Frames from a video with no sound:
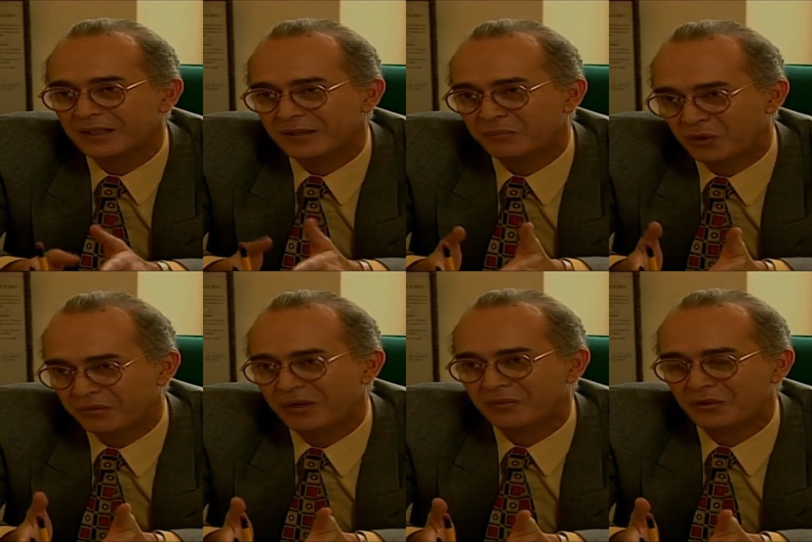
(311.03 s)
Y por
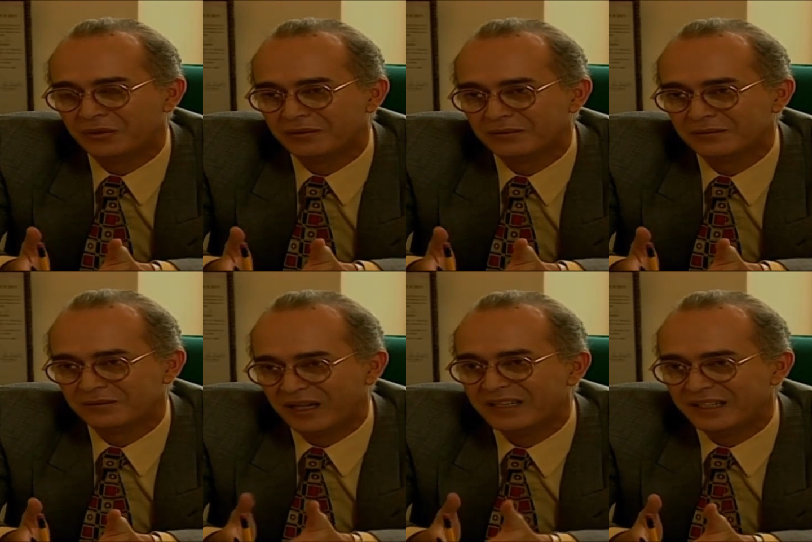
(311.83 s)
favor,
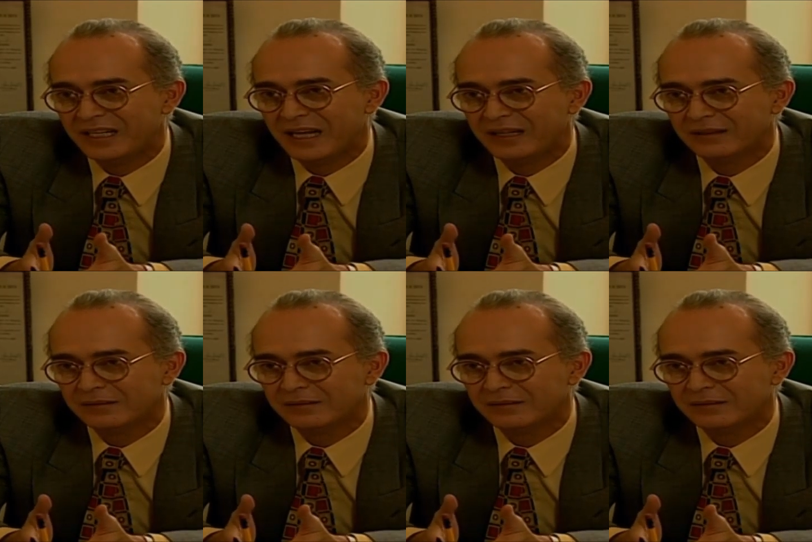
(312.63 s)
tranquila.